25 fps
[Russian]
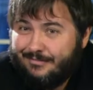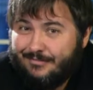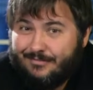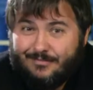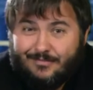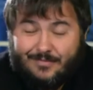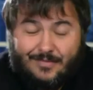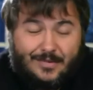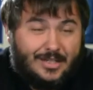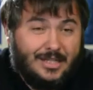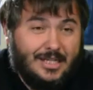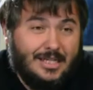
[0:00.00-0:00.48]

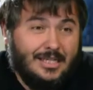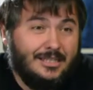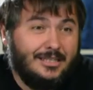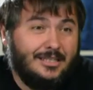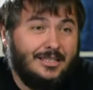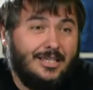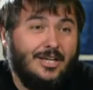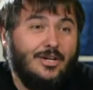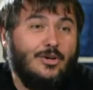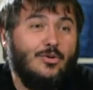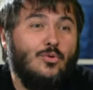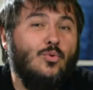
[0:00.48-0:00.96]

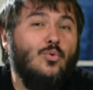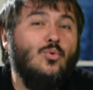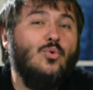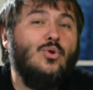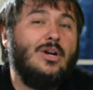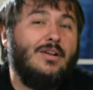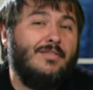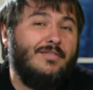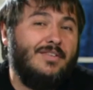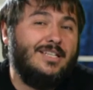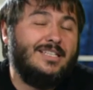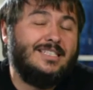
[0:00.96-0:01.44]
Низкий
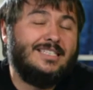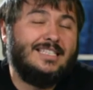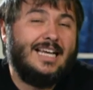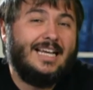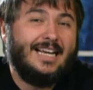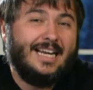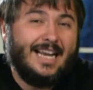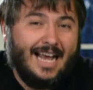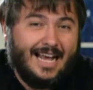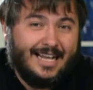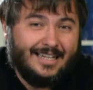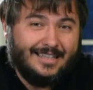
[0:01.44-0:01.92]
уровень
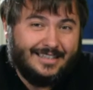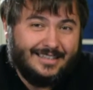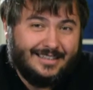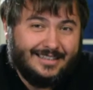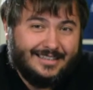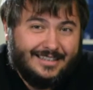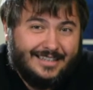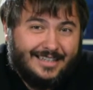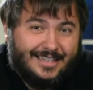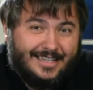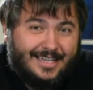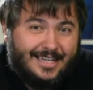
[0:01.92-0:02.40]
заряда,
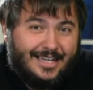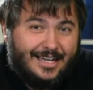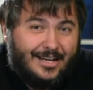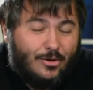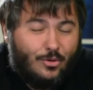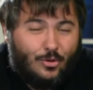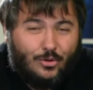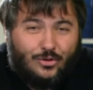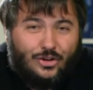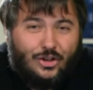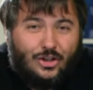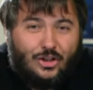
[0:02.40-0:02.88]

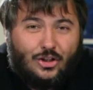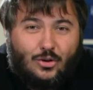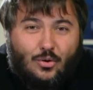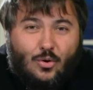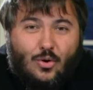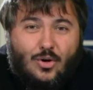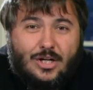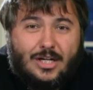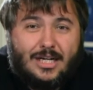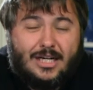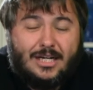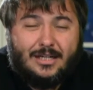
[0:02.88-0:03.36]
он не
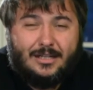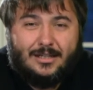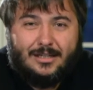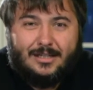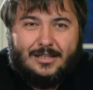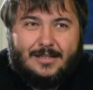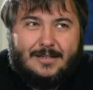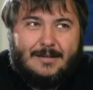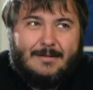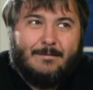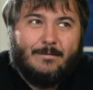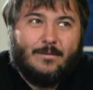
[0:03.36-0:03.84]
только...
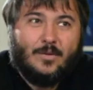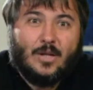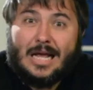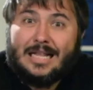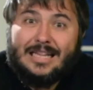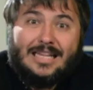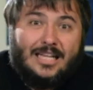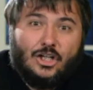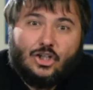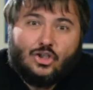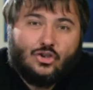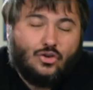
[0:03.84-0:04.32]

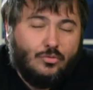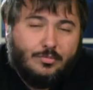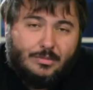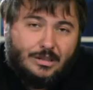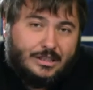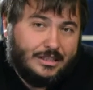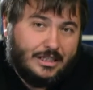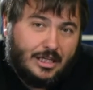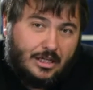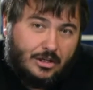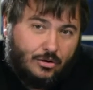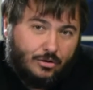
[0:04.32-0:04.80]
Она шум
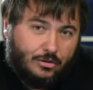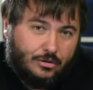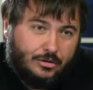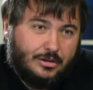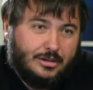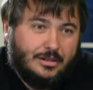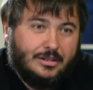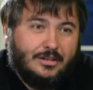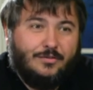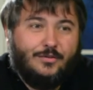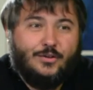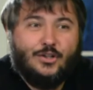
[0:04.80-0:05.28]
издает,
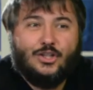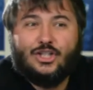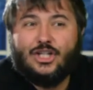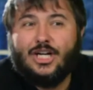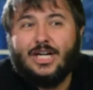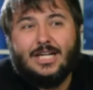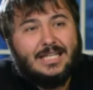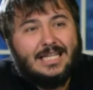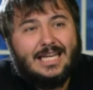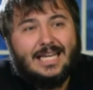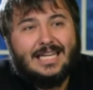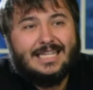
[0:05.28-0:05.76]

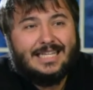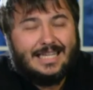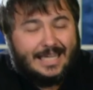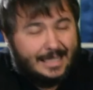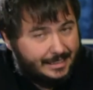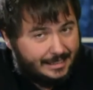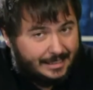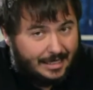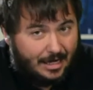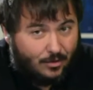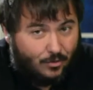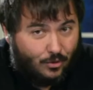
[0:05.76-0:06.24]
движение
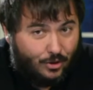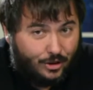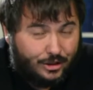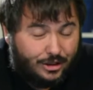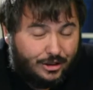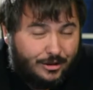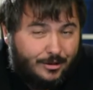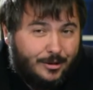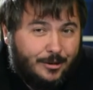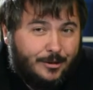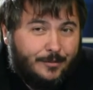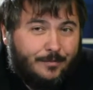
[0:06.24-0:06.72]
есть
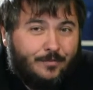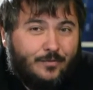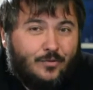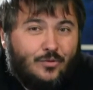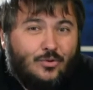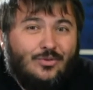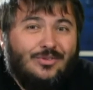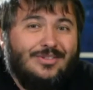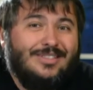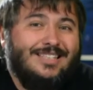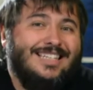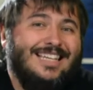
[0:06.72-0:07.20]
какое-то,
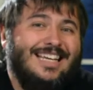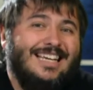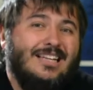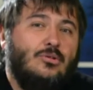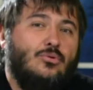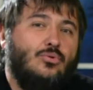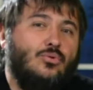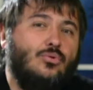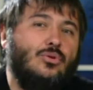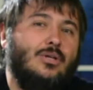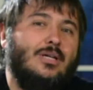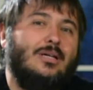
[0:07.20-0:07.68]
но
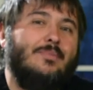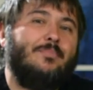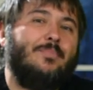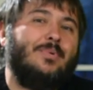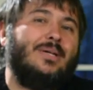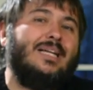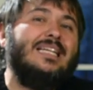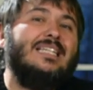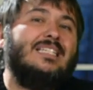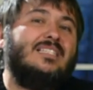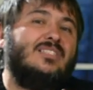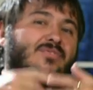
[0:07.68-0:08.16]
нету
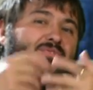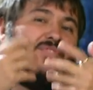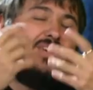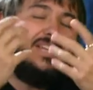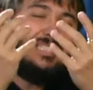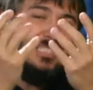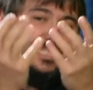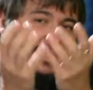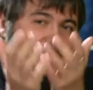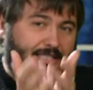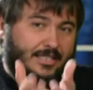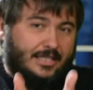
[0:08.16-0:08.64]

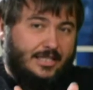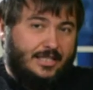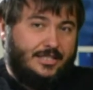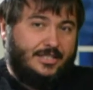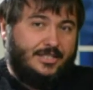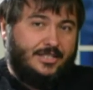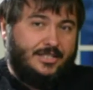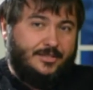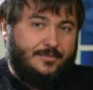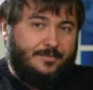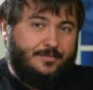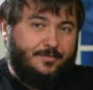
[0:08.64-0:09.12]

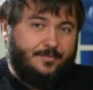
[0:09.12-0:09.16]
производительности.